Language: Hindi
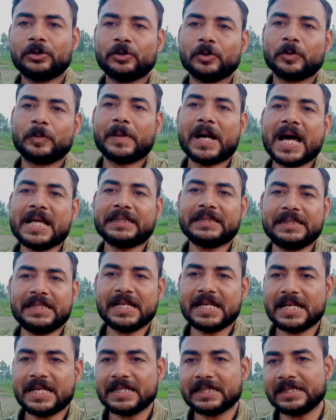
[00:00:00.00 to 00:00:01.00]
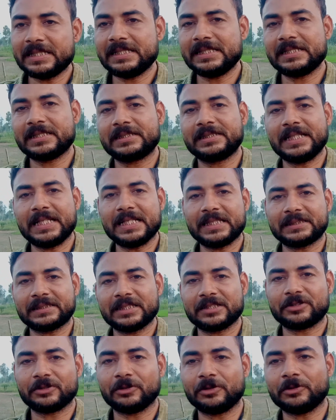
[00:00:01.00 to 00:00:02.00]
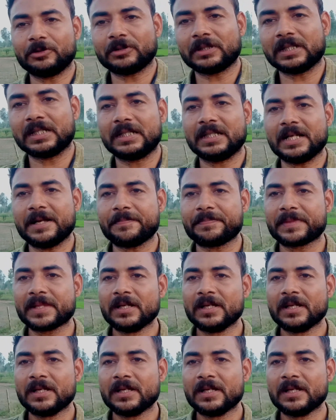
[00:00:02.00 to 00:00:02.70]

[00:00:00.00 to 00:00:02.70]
तो बात यह है कि इस देश के जो लोग हैं ना